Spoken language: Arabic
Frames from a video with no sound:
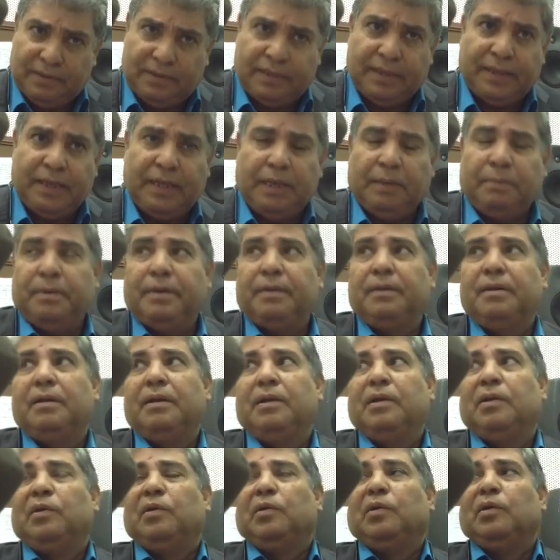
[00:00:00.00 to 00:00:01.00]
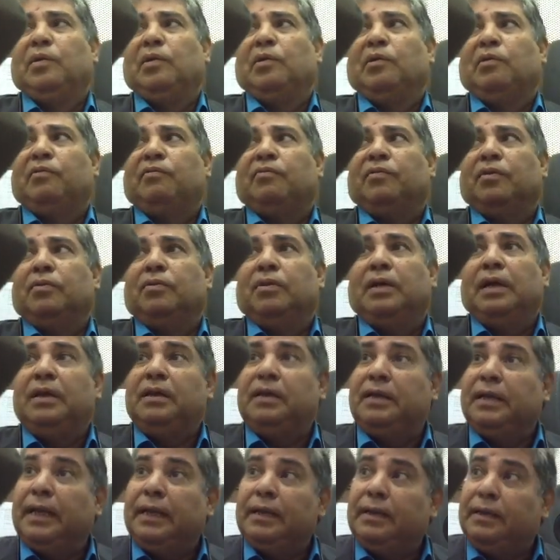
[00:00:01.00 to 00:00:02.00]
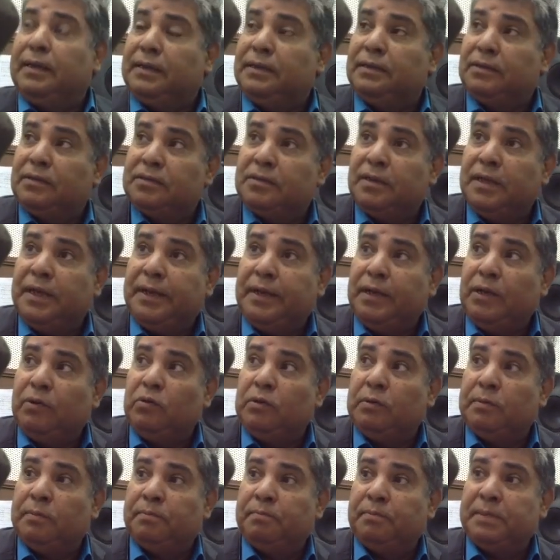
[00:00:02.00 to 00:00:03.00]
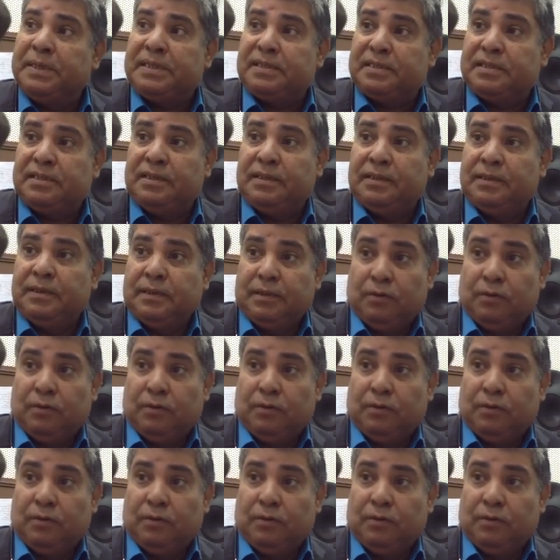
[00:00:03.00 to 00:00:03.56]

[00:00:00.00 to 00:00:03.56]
تقريبا فقال لي قال لي انت صغير قوي بس